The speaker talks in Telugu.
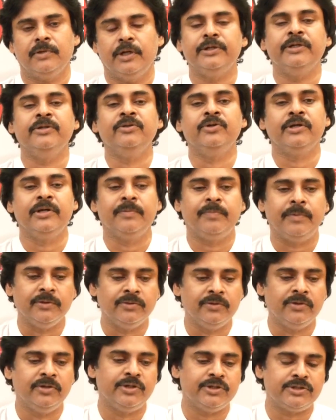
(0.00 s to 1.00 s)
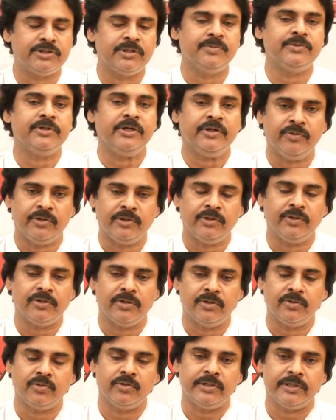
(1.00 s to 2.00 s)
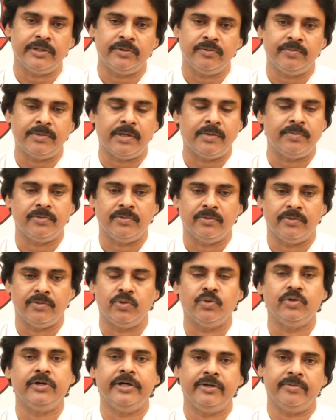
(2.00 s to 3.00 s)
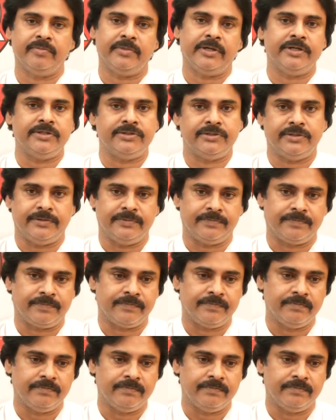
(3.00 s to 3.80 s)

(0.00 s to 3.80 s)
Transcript: అండ్ ఎందుకు పందులను డిస్టర్బ్ చేయడం ఎందుకు అనుకున్నారేమో పాపం రోడ్లు వేయడం మానేశారు